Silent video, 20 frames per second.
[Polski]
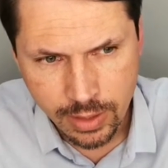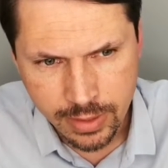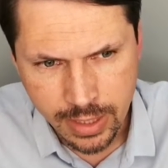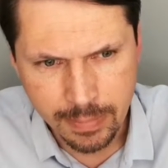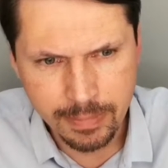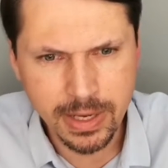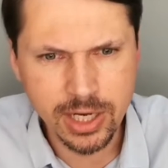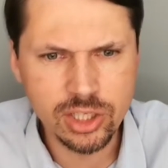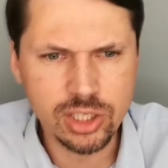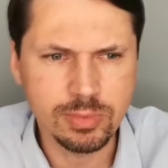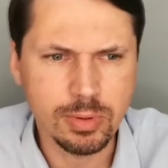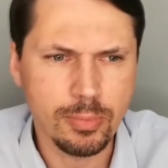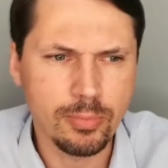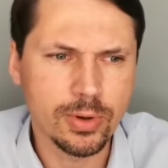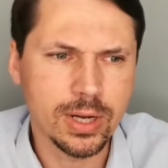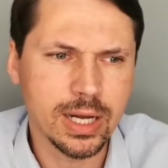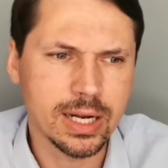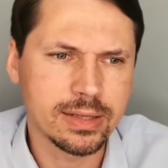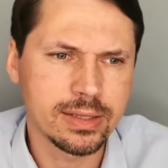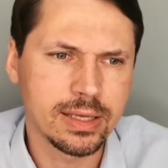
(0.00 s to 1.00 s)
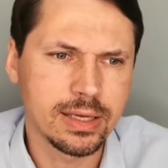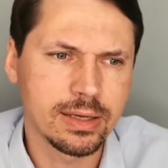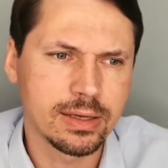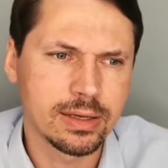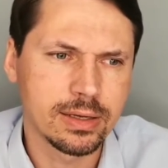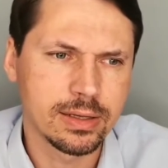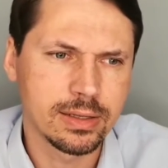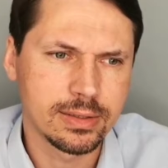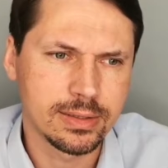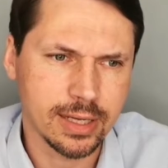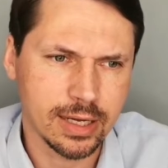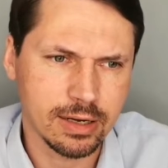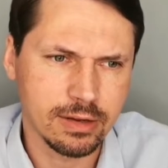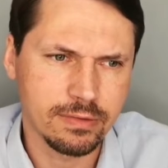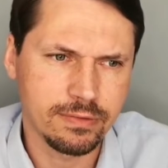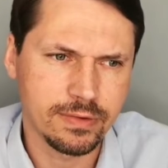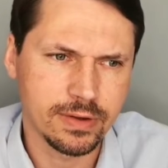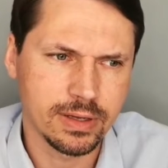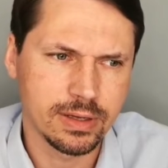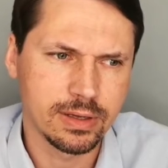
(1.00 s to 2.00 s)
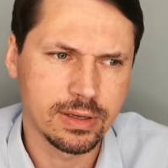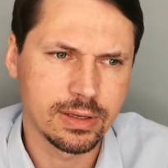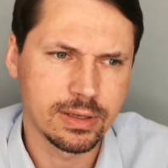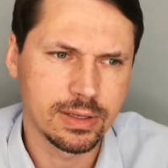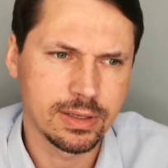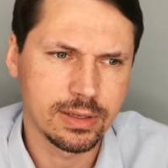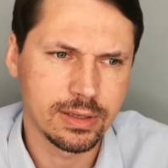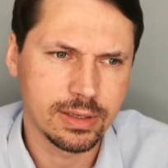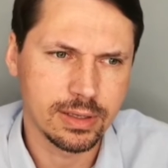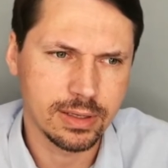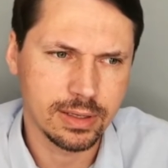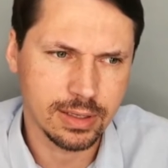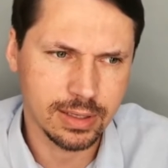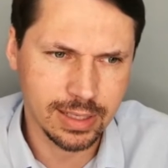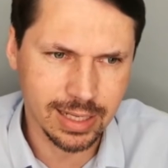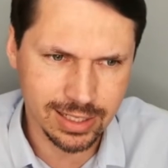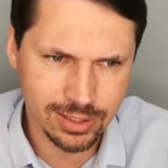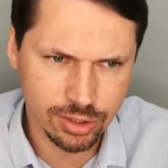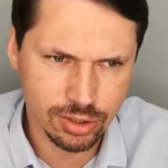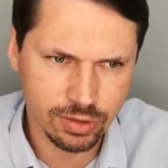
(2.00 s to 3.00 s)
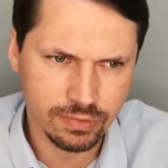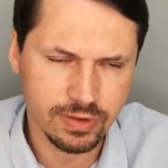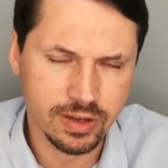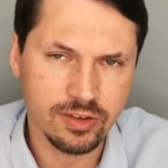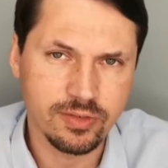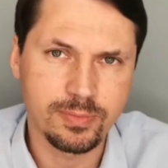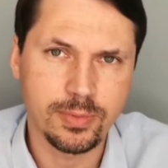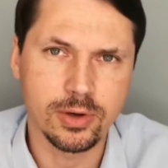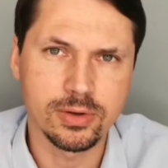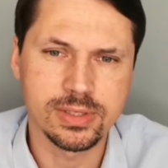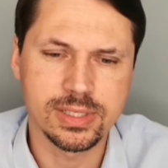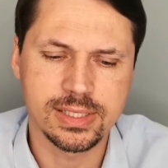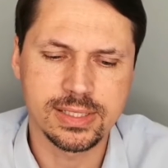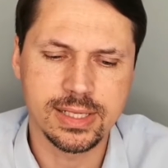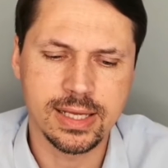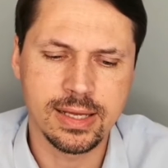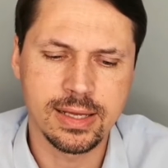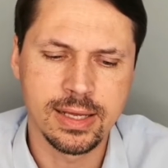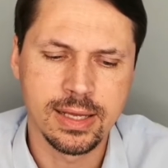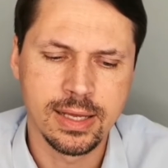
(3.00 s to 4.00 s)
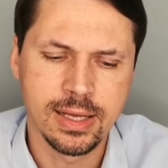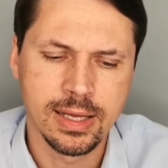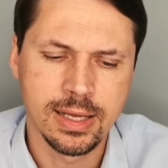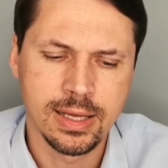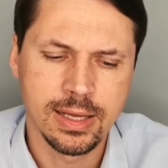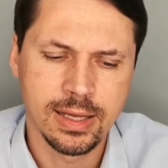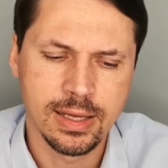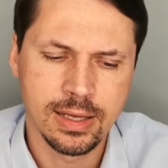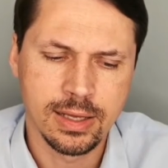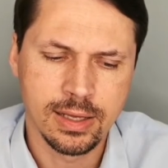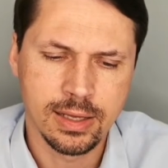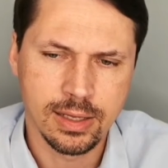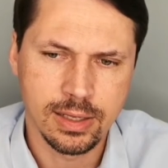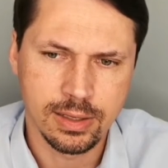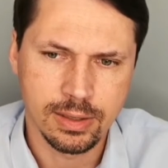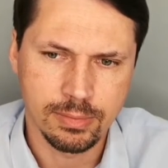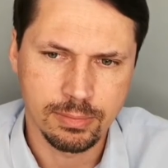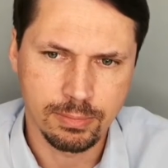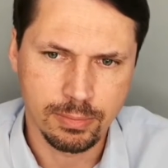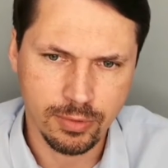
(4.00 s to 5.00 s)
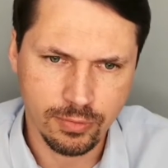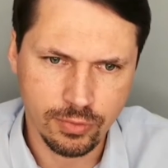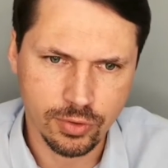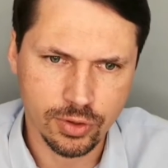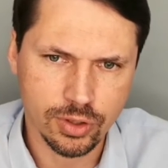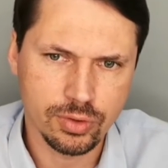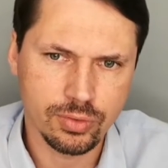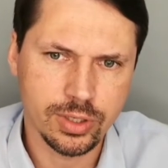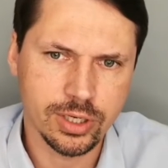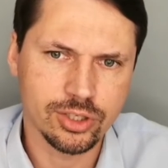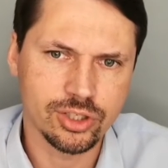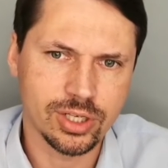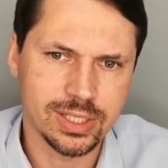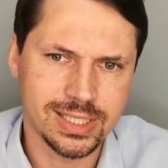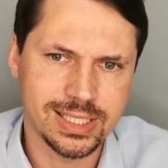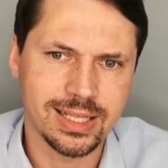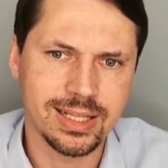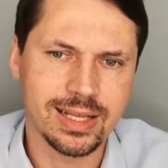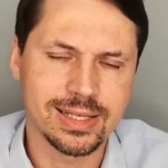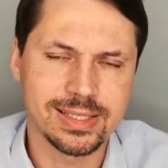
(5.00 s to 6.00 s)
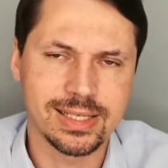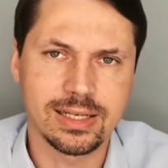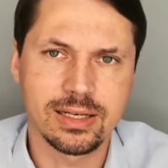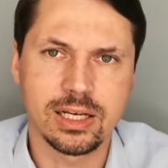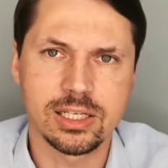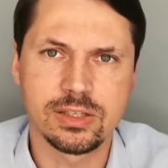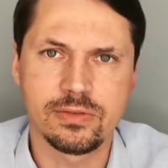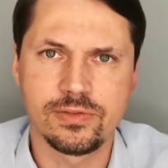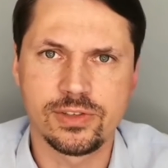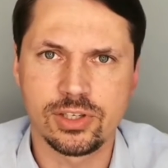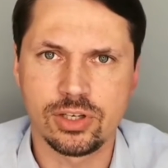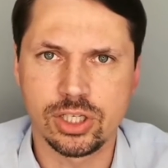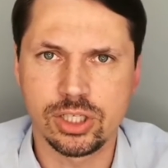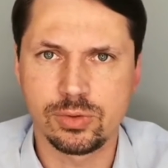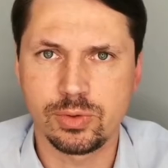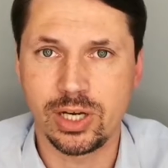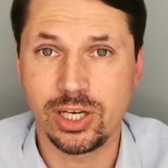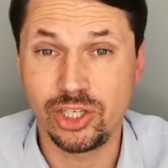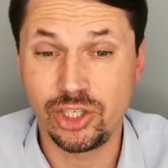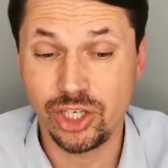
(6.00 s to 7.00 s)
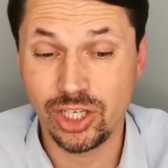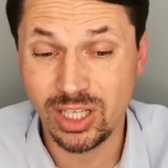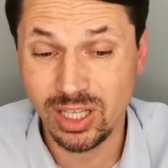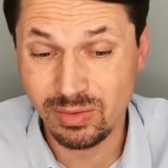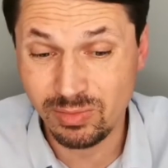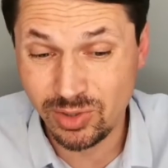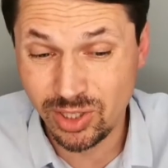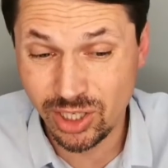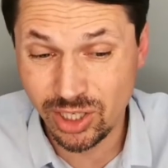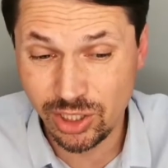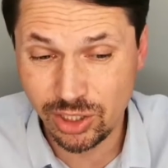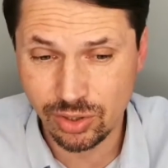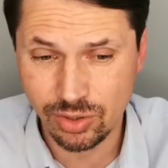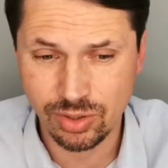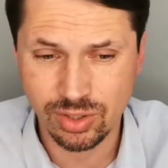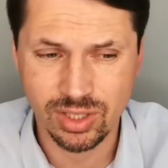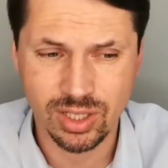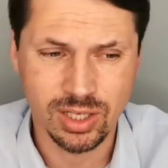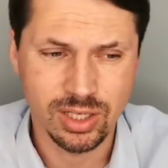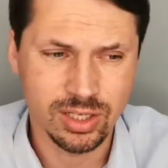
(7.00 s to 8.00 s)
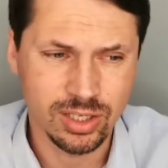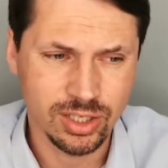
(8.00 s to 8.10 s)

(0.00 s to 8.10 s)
najbardziej popularnej taryfy gazowej w Polsce powoduje, że cena za gaz wzrosła 77%,